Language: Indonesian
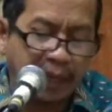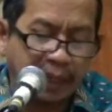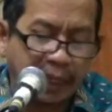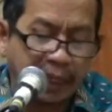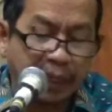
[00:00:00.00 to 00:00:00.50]

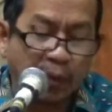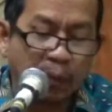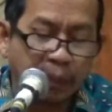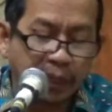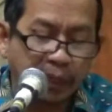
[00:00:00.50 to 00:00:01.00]
nalikane
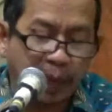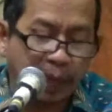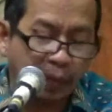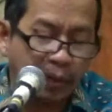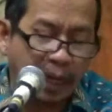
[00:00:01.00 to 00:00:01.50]
ngombe sop
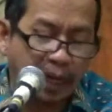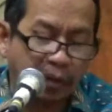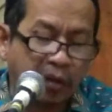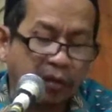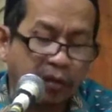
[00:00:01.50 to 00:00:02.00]

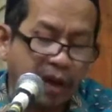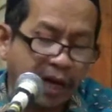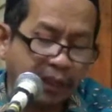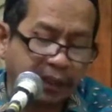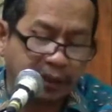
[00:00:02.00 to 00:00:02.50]
alunar
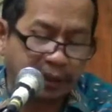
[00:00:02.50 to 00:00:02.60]
kotoat